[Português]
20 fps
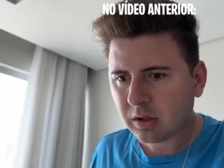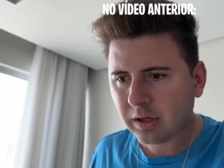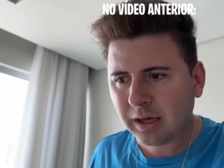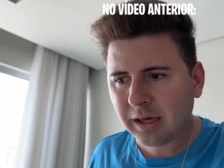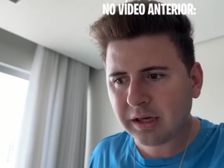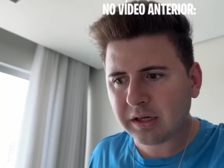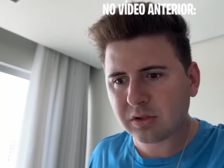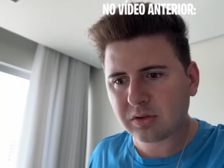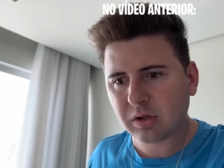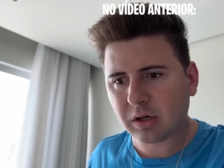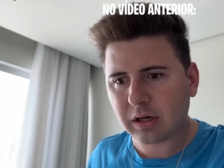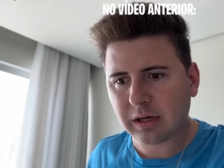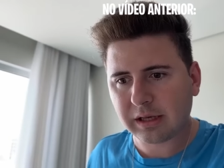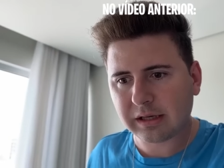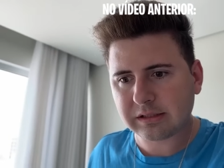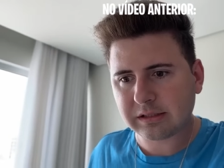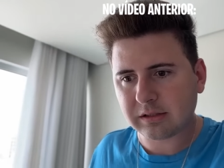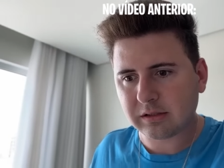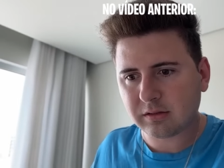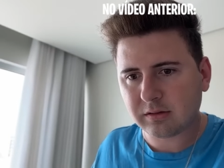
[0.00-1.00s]
Que isso,
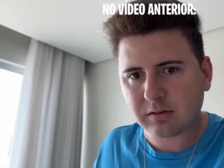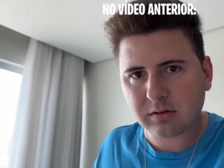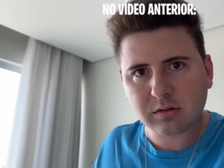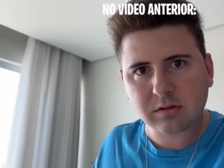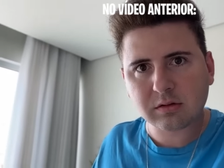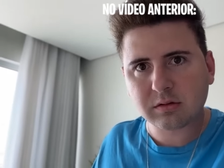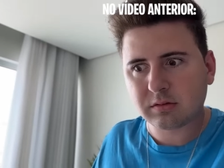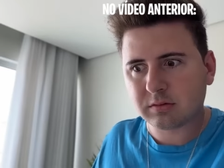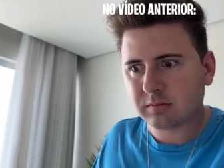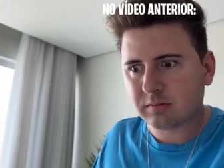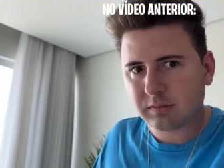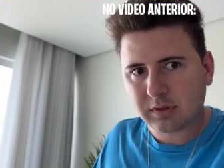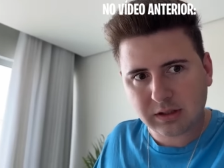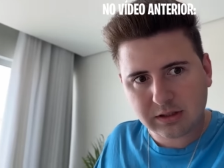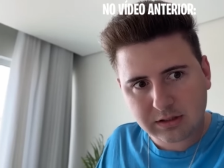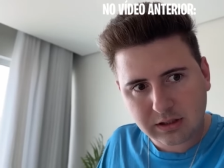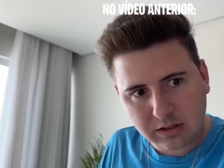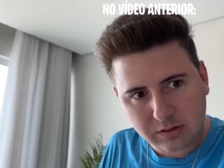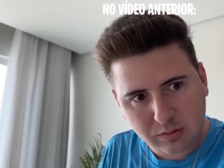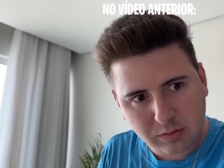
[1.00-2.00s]
Alexa? Tem
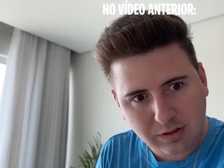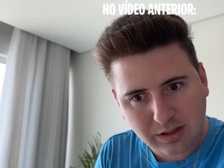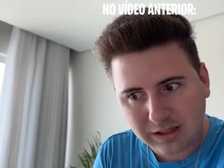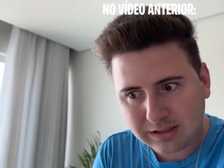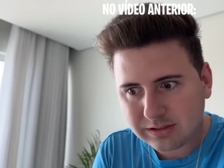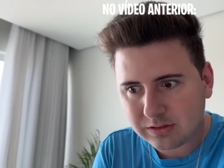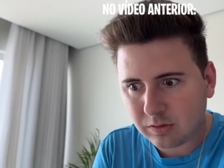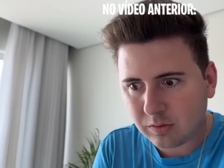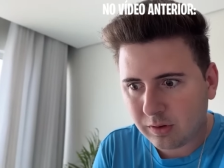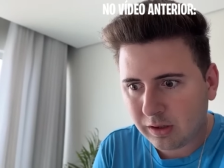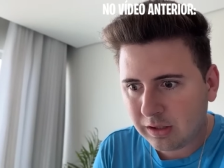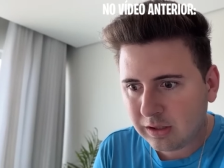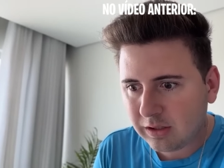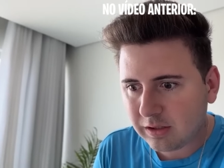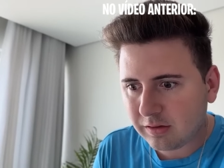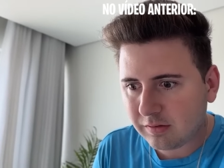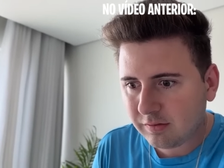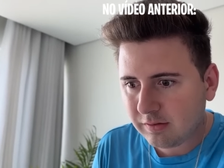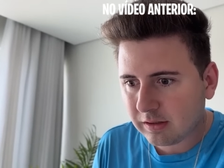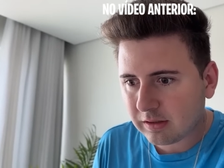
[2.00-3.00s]
que ter educação com a
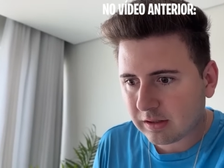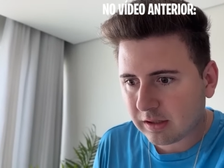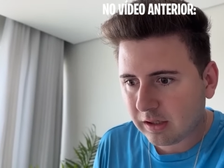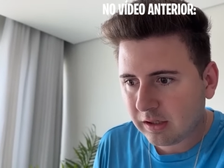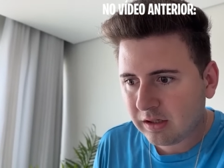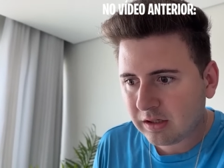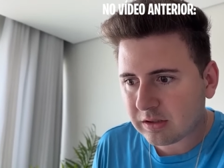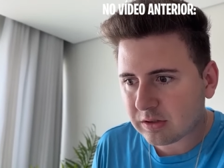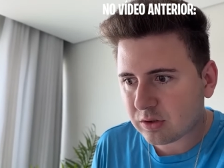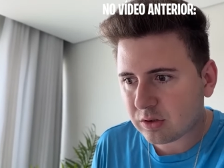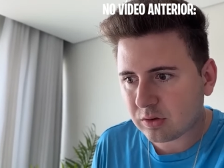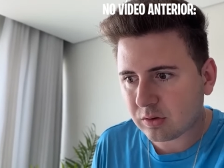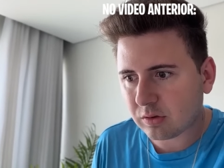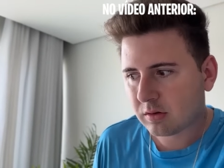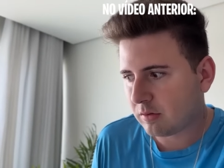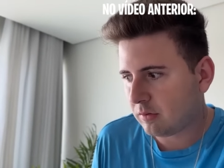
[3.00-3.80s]
Lívia, que isso?